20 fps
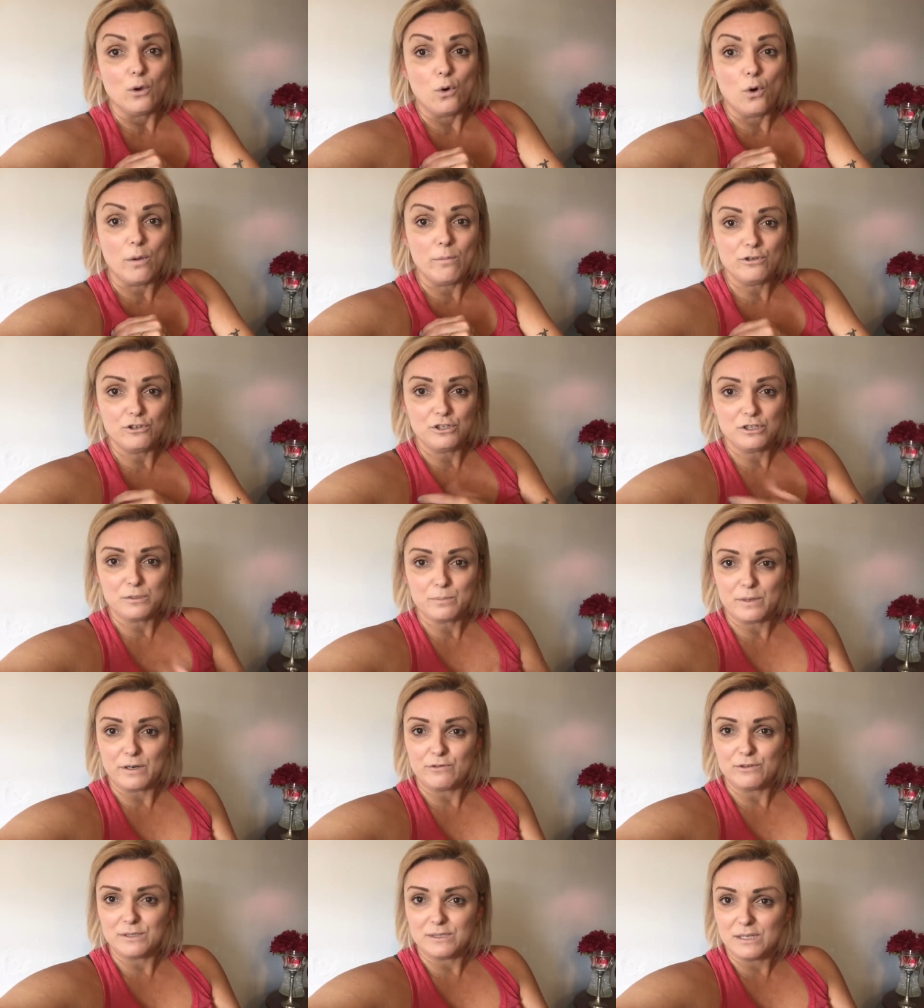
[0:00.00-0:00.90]
Como eu disse
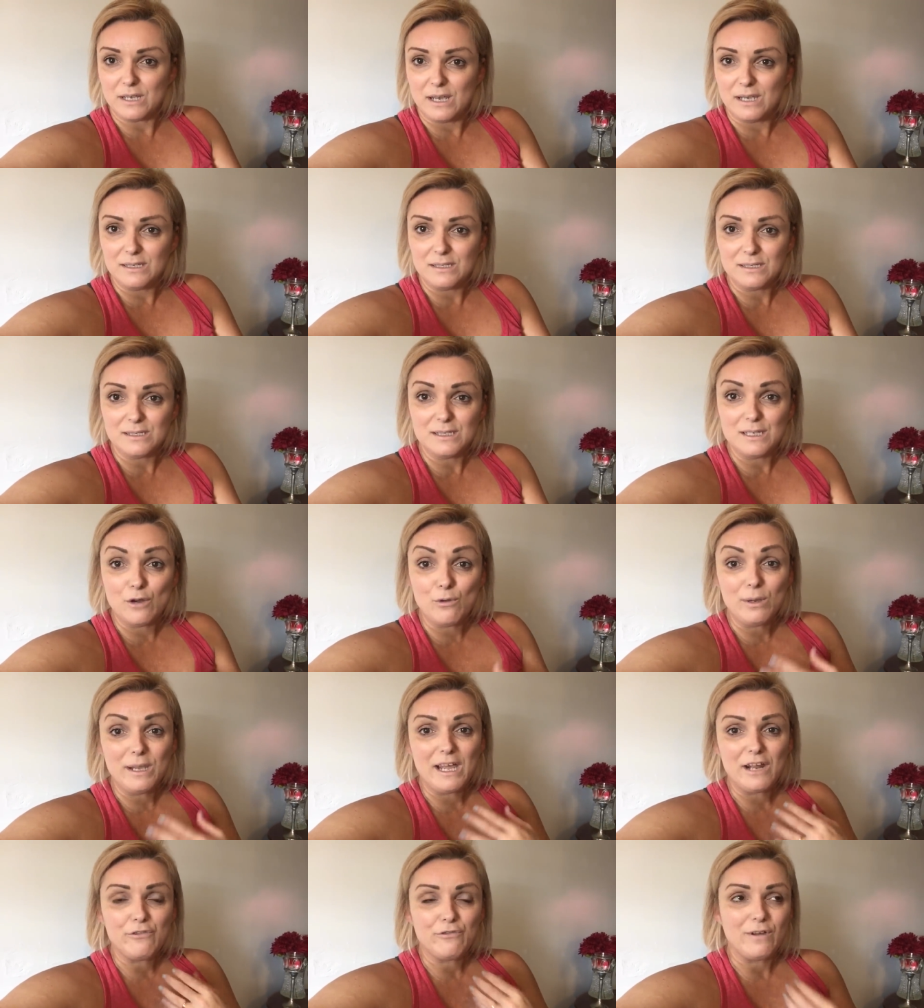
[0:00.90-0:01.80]
para vocês,
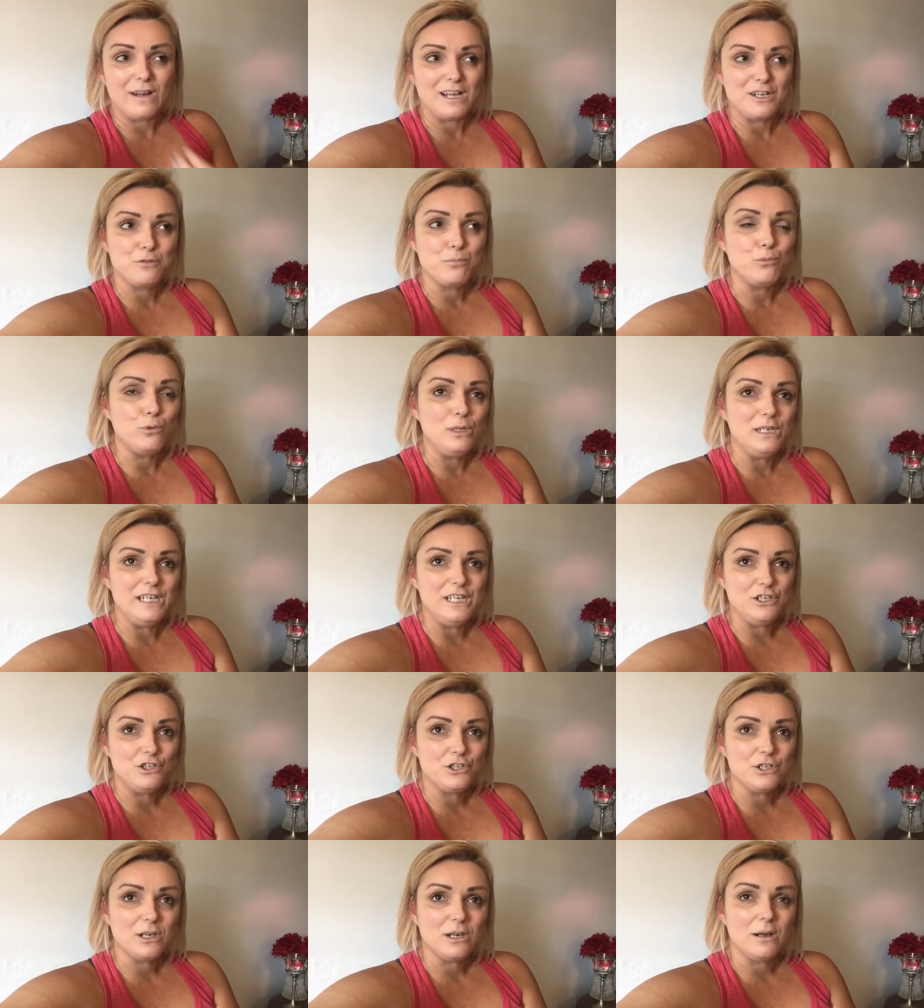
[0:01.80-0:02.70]
não quero falar de
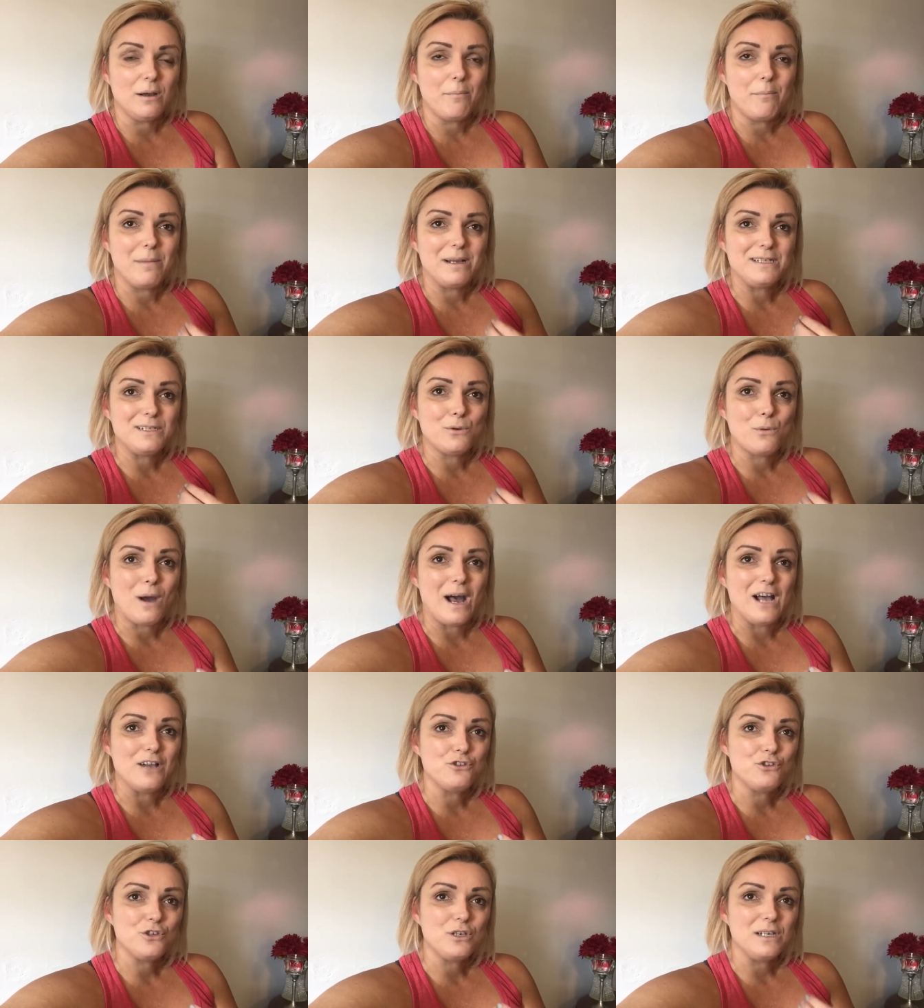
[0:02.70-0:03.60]
política, mas eu
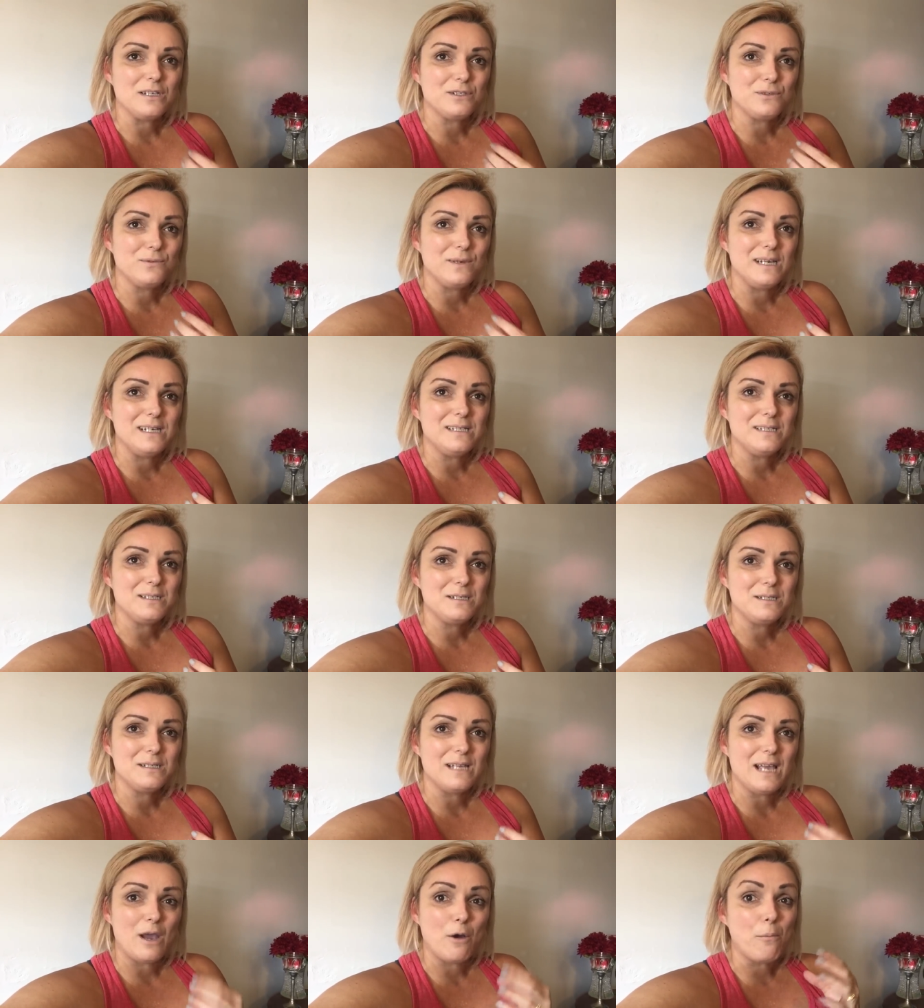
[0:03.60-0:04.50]
acho que às
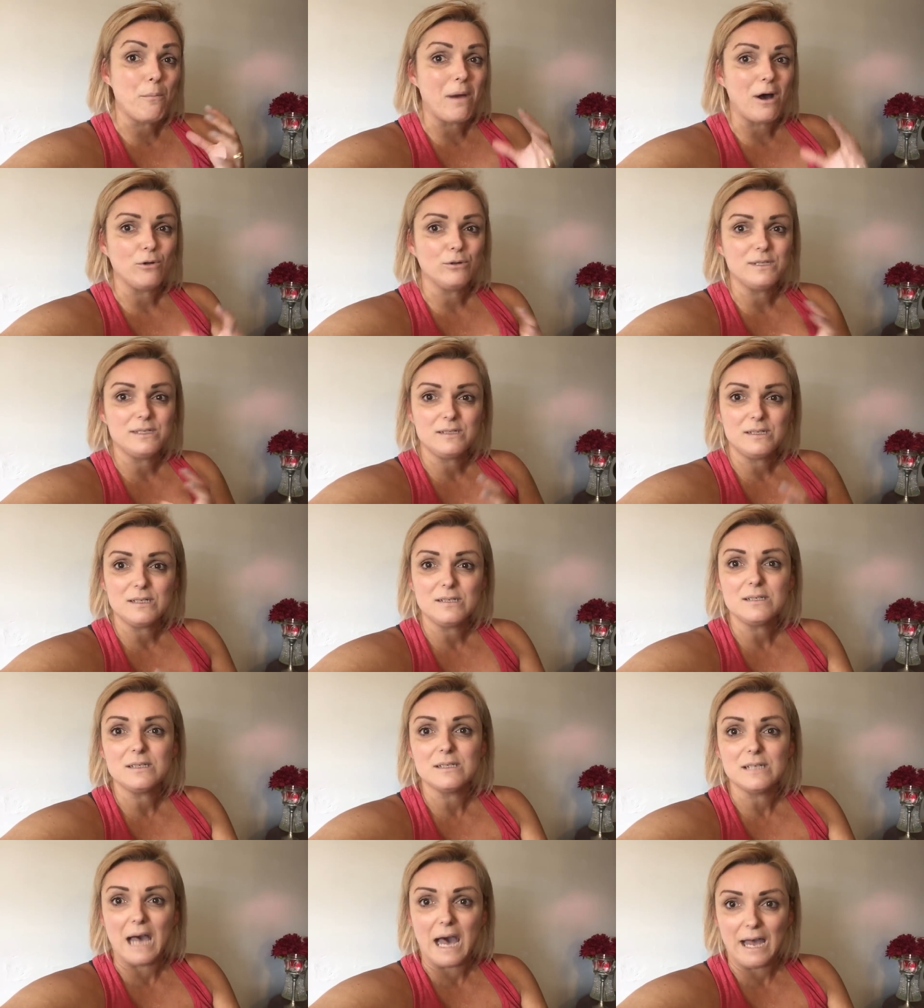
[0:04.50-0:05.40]
vezes é um mal
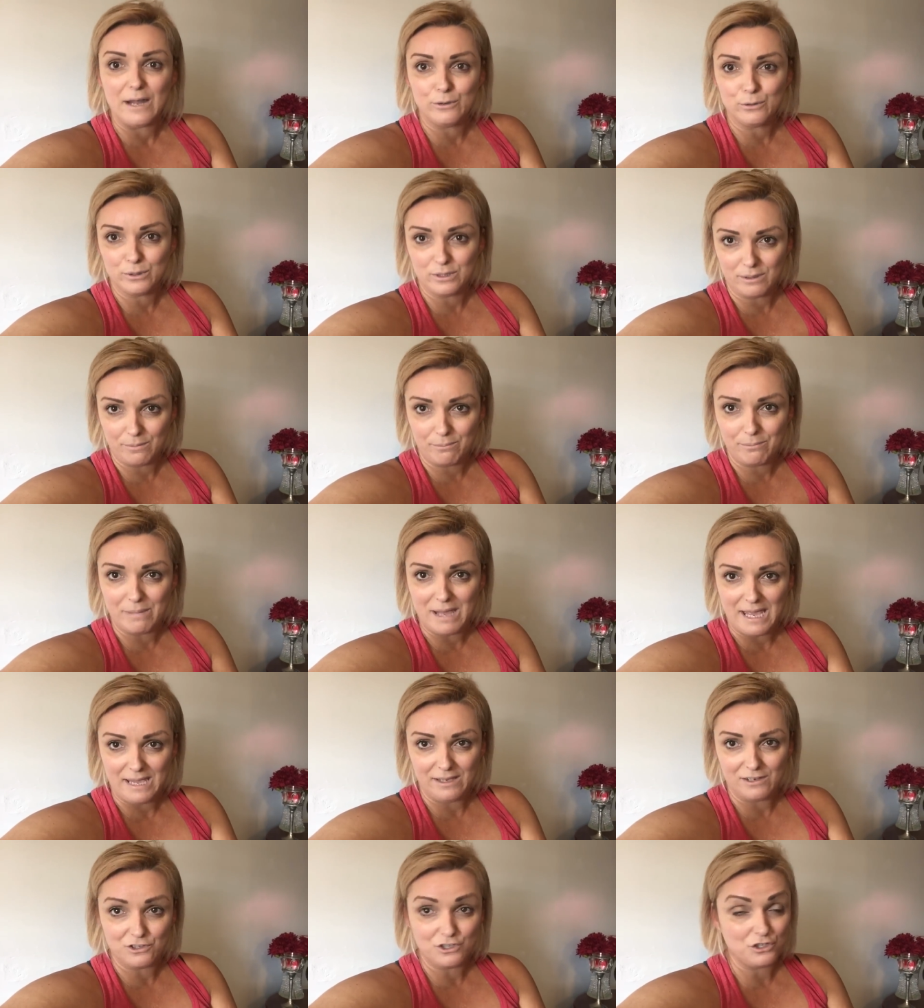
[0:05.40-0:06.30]
necessário também.